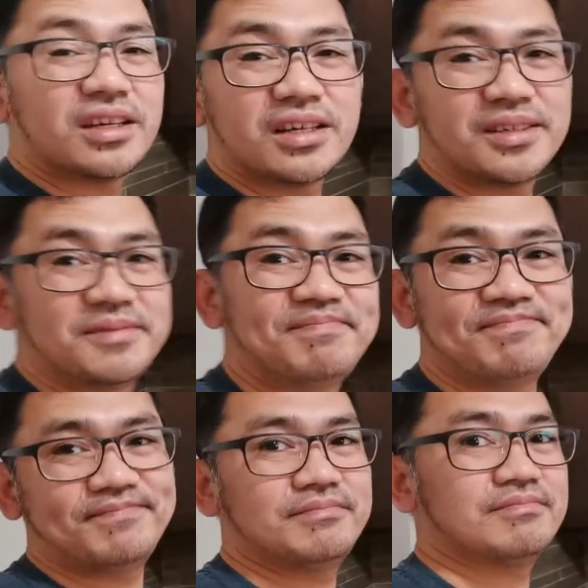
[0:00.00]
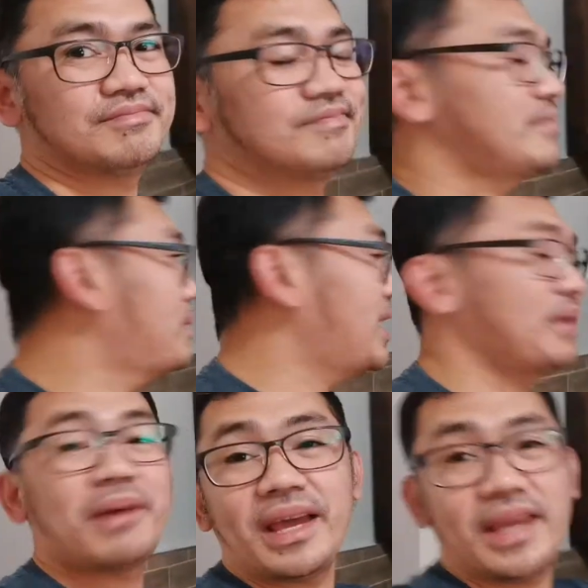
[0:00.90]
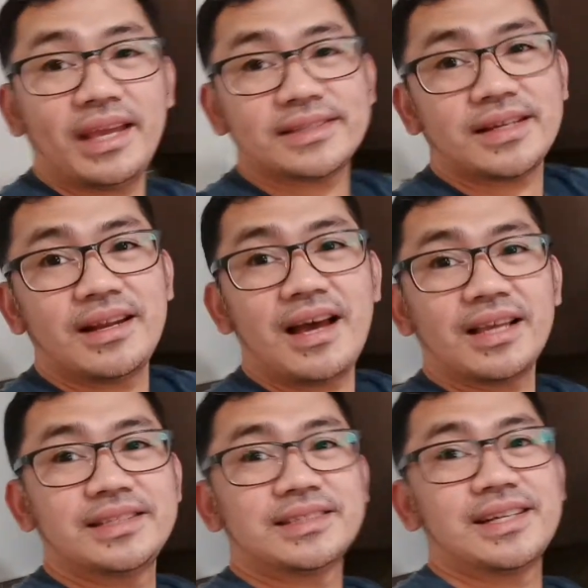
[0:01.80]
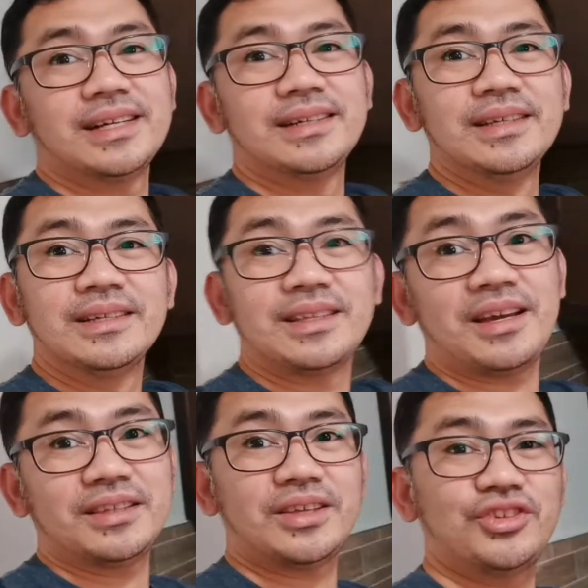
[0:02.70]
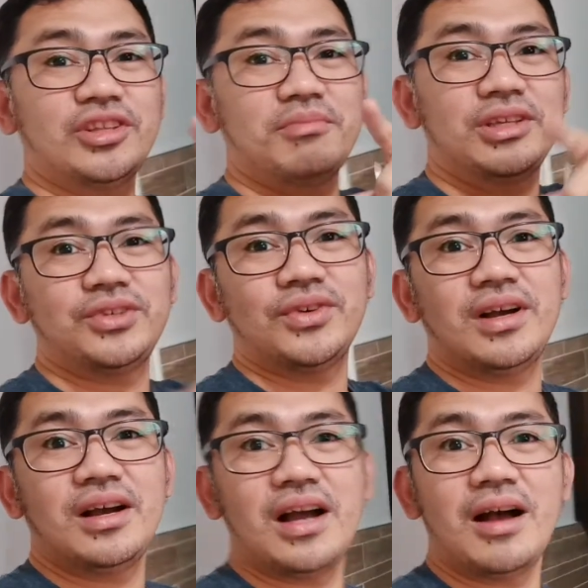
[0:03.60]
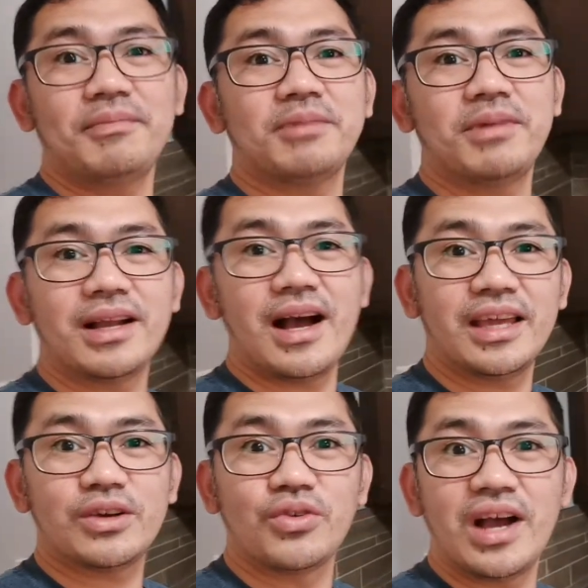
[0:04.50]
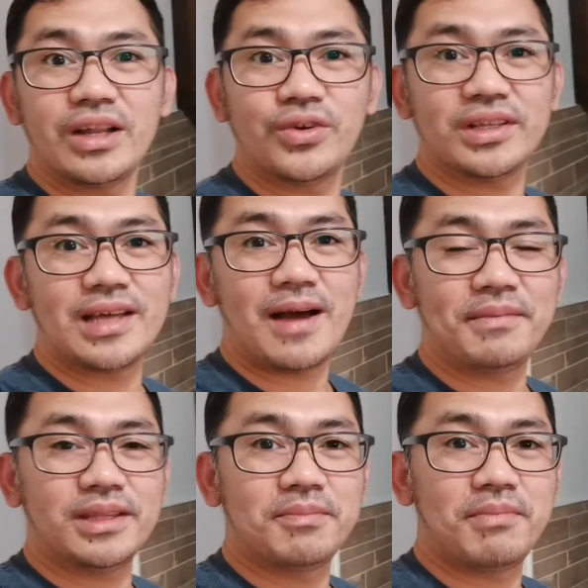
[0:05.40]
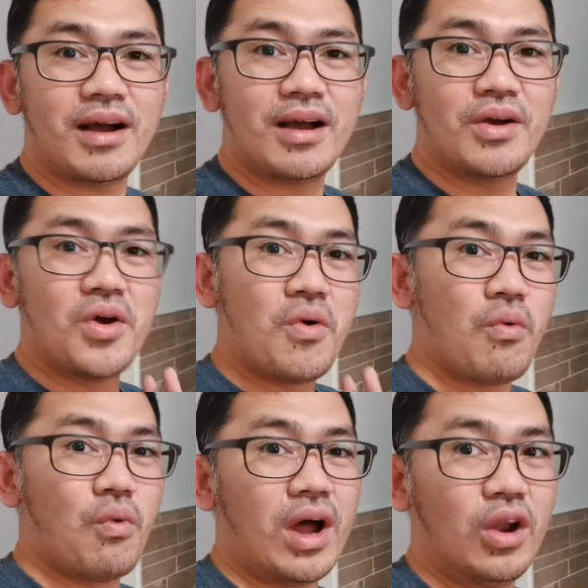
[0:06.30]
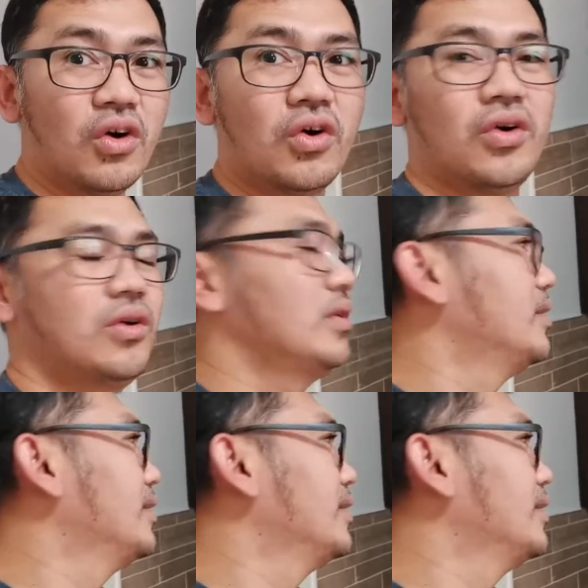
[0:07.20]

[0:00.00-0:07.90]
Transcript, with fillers: uh, ma-extra ma luggage ka nakita nyo naman yung uh, aming bagahe kung gaano kadami di ba walo